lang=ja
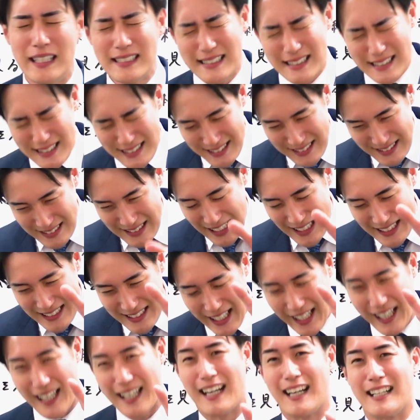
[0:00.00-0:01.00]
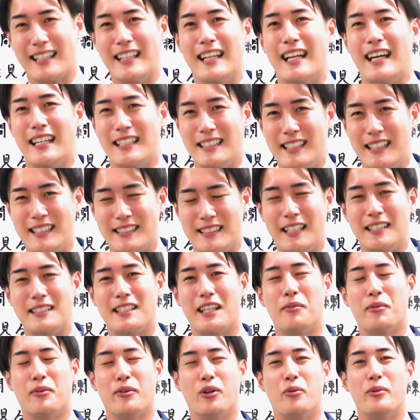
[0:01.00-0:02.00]
一切結果が出ないし、成
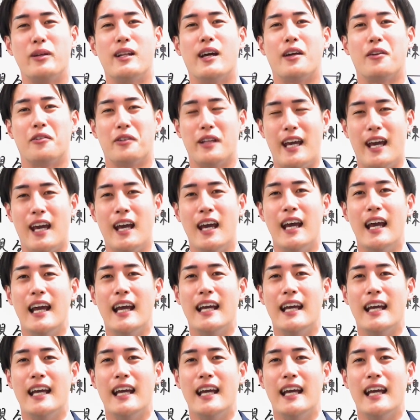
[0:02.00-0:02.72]
績も伸びないので、